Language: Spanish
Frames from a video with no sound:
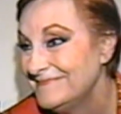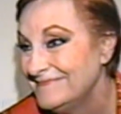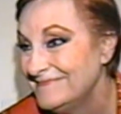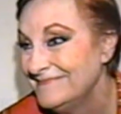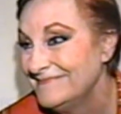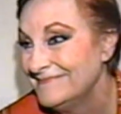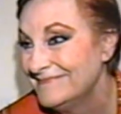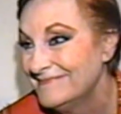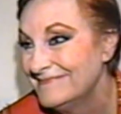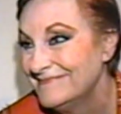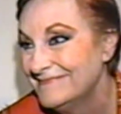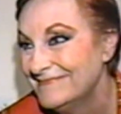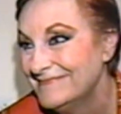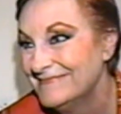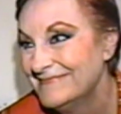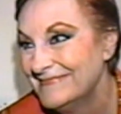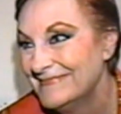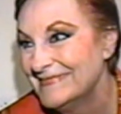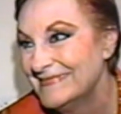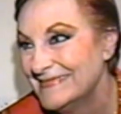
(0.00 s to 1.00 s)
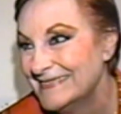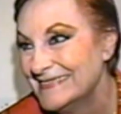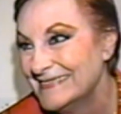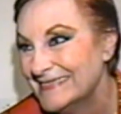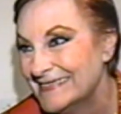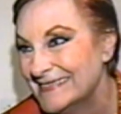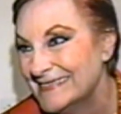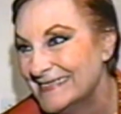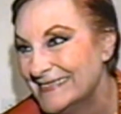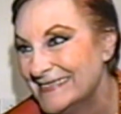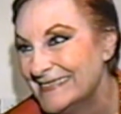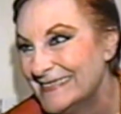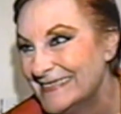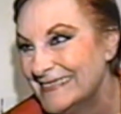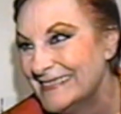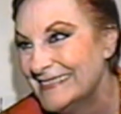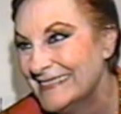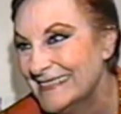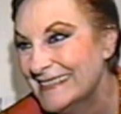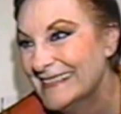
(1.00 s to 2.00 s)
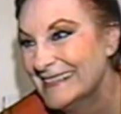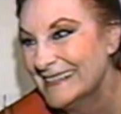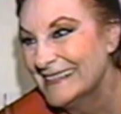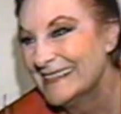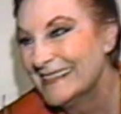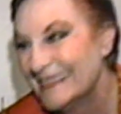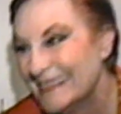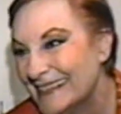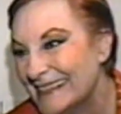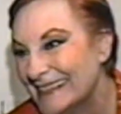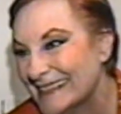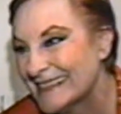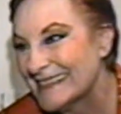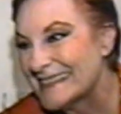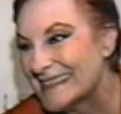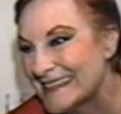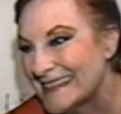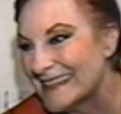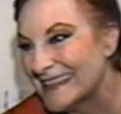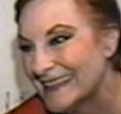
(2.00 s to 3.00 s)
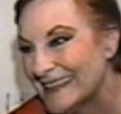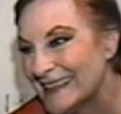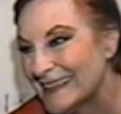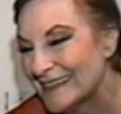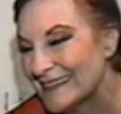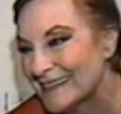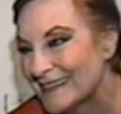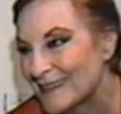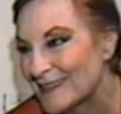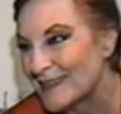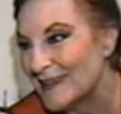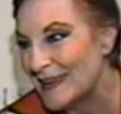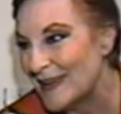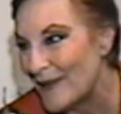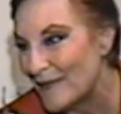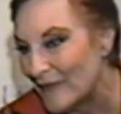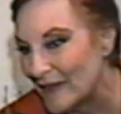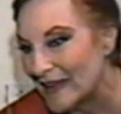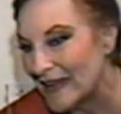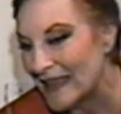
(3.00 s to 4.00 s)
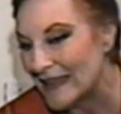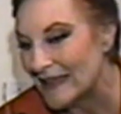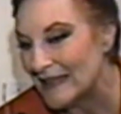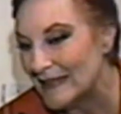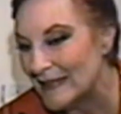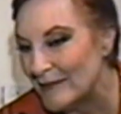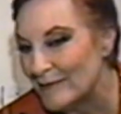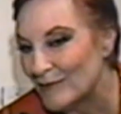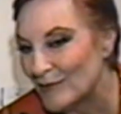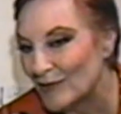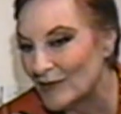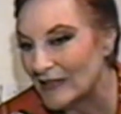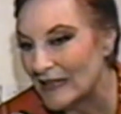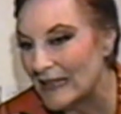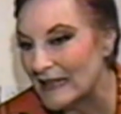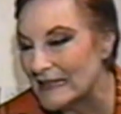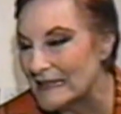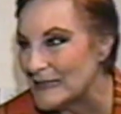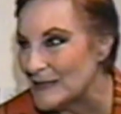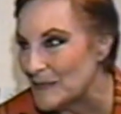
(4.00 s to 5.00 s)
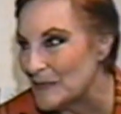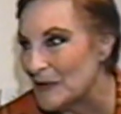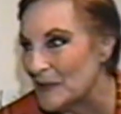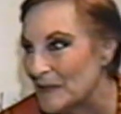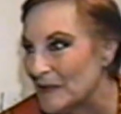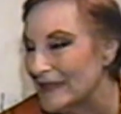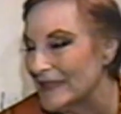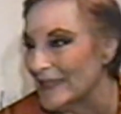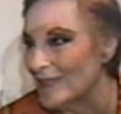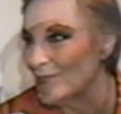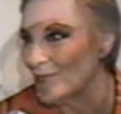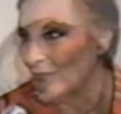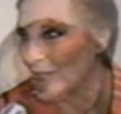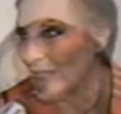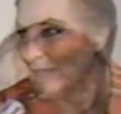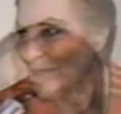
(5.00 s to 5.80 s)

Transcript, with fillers: Miren, es una gran sorpresa para todos nosotros. En la Feria del Libro sale simplemente. Ha sido un